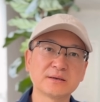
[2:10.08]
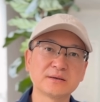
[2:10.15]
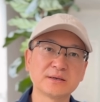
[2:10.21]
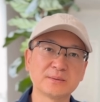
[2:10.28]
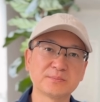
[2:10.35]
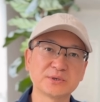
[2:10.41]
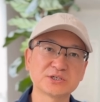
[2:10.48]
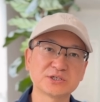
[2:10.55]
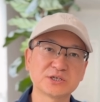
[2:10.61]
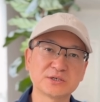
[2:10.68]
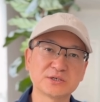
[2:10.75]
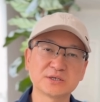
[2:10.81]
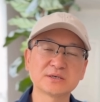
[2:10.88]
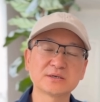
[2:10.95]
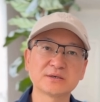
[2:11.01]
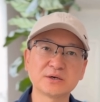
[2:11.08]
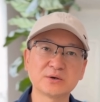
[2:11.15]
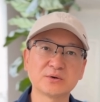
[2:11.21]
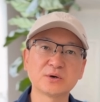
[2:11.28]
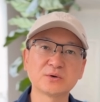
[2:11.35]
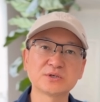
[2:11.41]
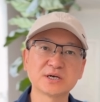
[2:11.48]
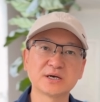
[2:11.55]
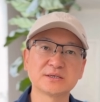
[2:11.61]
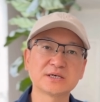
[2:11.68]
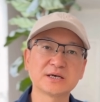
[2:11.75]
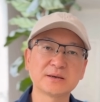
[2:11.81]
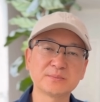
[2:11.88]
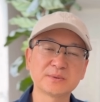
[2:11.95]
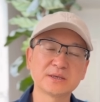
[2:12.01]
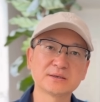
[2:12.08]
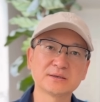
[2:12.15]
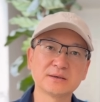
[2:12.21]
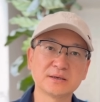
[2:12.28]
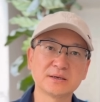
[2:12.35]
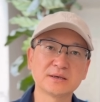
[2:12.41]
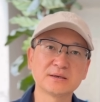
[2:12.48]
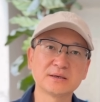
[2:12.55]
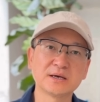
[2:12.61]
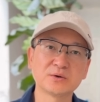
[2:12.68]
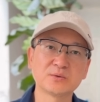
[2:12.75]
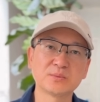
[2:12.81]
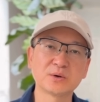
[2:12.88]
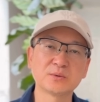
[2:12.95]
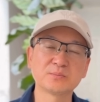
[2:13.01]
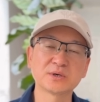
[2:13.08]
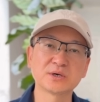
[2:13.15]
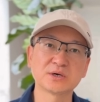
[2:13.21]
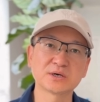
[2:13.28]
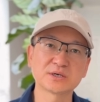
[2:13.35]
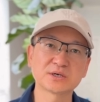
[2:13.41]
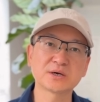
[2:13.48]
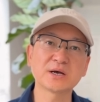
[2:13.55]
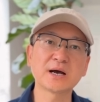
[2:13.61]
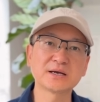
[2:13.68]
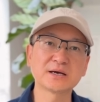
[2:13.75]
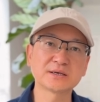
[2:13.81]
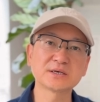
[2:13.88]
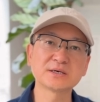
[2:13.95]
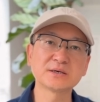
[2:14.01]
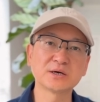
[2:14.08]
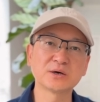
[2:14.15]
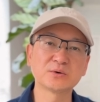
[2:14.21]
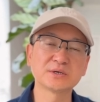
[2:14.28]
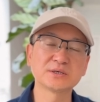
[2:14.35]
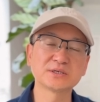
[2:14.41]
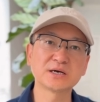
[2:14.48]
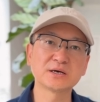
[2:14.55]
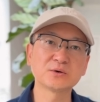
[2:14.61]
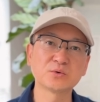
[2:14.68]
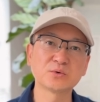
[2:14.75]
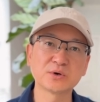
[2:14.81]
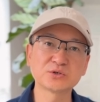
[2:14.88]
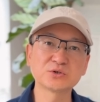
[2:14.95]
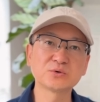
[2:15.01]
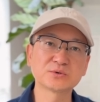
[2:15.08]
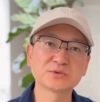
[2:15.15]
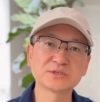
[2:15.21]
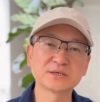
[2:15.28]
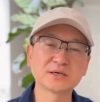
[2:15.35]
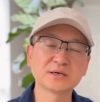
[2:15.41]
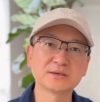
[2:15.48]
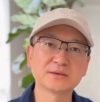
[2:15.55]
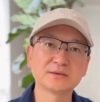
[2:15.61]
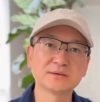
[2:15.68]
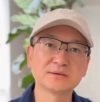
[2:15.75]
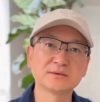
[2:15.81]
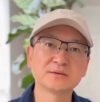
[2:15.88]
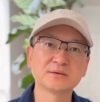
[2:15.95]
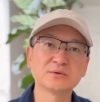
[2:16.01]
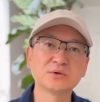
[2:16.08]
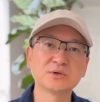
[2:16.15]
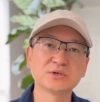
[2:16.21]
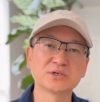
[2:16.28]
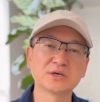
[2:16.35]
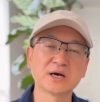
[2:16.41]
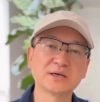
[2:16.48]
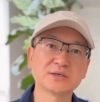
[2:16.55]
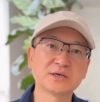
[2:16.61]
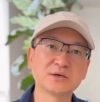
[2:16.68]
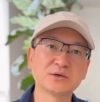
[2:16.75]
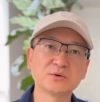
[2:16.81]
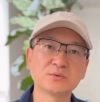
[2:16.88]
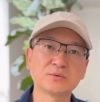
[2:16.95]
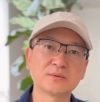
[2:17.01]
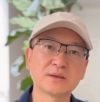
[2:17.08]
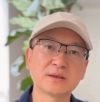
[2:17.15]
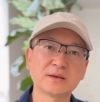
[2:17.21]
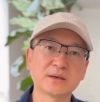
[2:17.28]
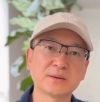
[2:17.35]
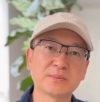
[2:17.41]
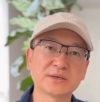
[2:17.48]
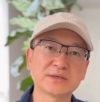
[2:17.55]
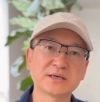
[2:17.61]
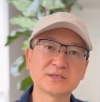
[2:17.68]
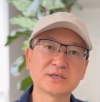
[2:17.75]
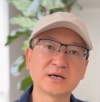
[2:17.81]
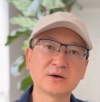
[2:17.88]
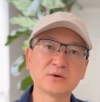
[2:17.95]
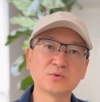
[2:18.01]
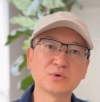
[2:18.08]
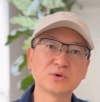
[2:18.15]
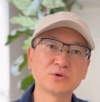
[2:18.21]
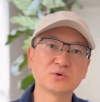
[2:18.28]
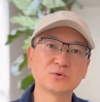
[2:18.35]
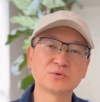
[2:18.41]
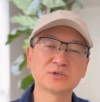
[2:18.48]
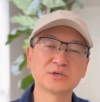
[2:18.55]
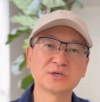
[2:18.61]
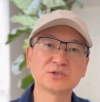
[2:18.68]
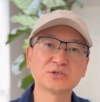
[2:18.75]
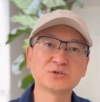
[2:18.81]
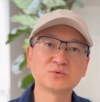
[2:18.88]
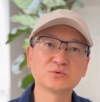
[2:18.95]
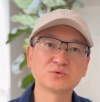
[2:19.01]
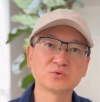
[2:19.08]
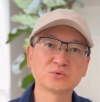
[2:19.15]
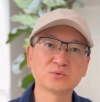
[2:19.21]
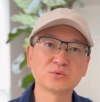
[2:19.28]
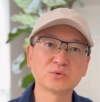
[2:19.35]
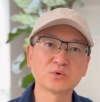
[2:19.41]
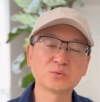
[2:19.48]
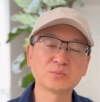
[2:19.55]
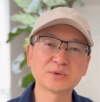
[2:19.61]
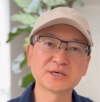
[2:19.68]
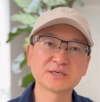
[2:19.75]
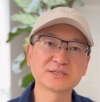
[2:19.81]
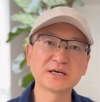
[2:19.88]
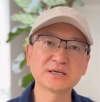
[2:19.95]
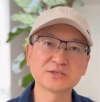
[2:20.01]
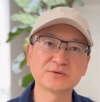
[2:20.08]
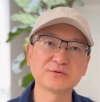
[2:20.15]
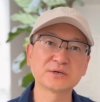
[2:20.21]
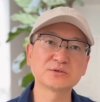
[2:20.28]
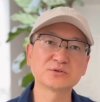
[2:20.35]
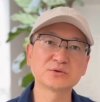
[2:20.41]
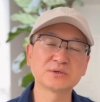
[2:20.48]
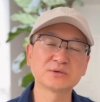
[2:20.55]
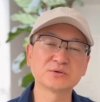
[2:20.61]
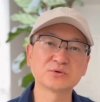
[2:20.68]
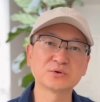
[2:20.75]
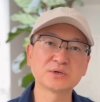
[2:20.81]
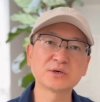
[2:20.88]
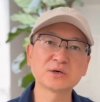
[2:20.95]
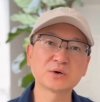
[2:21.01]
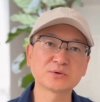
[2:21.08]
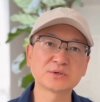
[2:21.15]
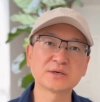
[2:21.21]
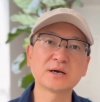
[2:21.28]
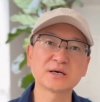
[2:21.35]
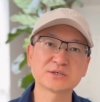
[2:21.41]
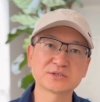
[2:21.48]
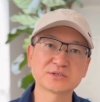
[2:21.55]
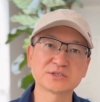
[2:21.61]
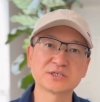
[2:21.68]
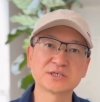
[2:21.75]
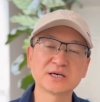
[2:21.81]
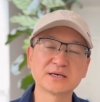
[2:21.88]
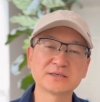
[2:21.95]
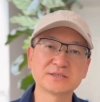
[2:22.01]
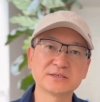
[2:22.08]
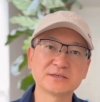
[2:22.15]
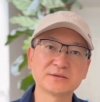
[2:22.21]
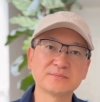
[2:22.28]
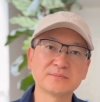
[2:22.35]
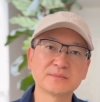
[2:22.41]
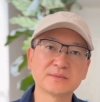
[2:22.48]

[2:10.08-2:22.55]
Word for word: 它比杏仁要高上千倍。那有没有比核桃含量更高的坚果和种子呢？确实还真有。那么在坚果和种子类食物中，欧米伽三脂肪酸最高的呢是奇亚籽，